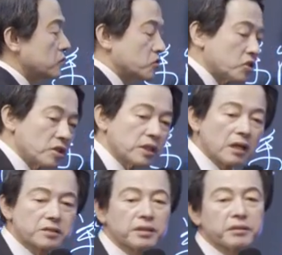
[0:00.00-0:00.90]

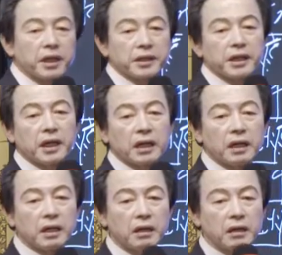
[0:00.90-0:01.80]
취사 선택이야.
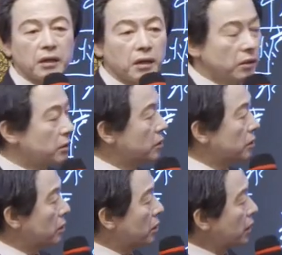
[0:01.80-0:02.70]

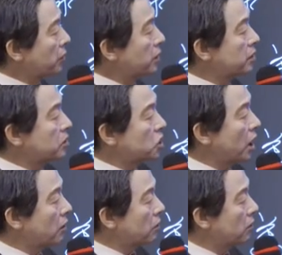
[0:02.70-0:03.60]
허경영은
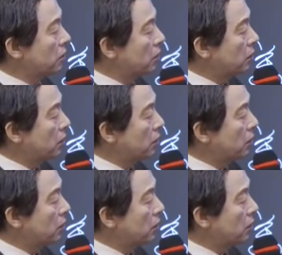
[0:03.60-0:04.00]
취하고